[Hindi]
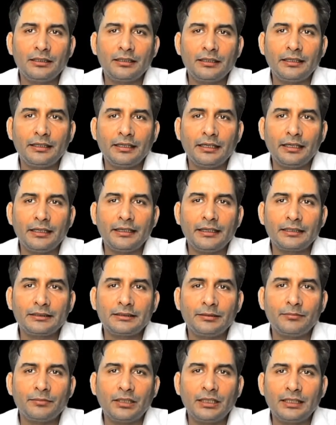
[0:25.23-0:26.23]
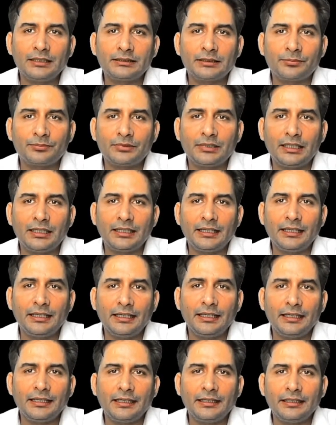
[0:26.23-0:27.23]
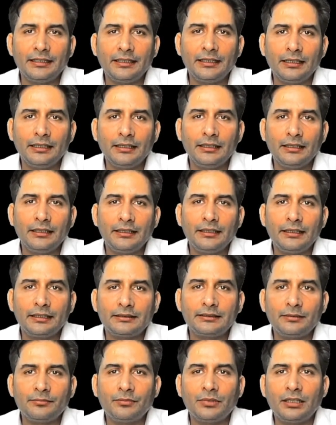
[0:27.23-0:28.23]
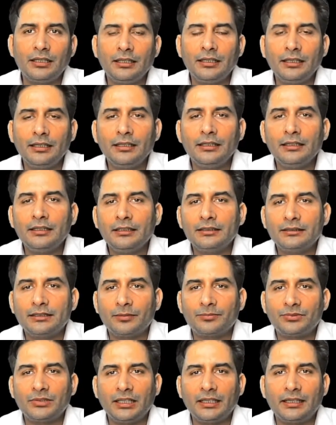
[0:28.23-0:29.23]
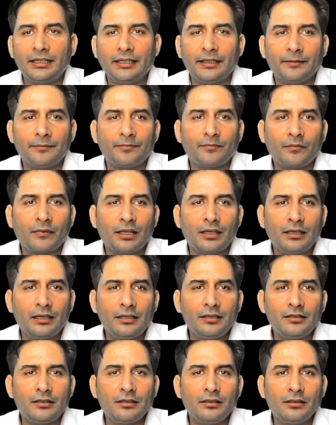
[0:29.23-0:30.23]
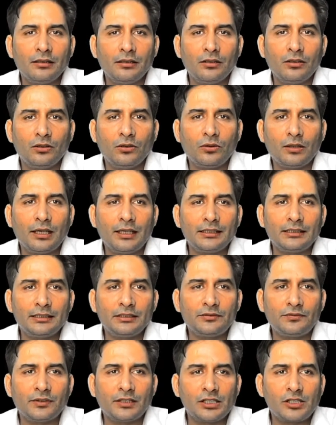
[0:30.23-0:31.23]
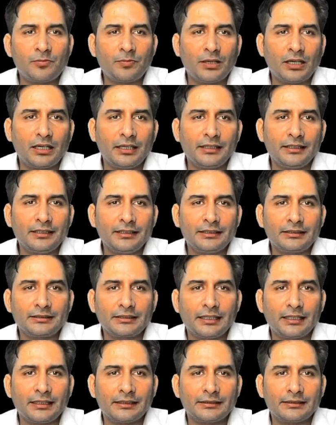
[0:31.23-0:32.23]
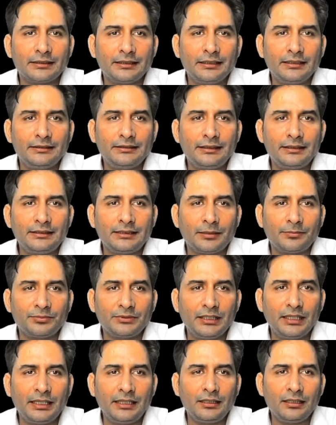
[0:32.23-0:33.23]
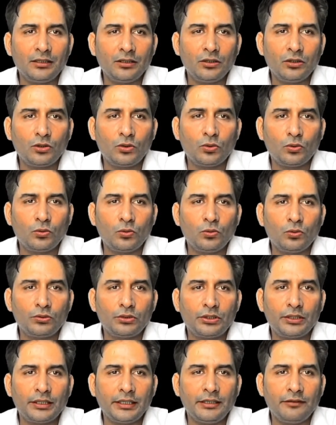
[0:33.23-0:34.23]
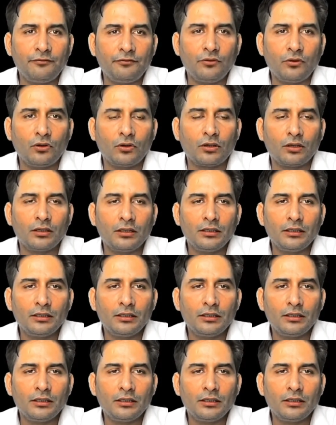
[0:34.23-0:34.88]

theek hai ek symbol hai subset hai ya nahi hai ek symbol hai subset hai right. Look at this first part in this case. Is it subset? 2, 3, 4.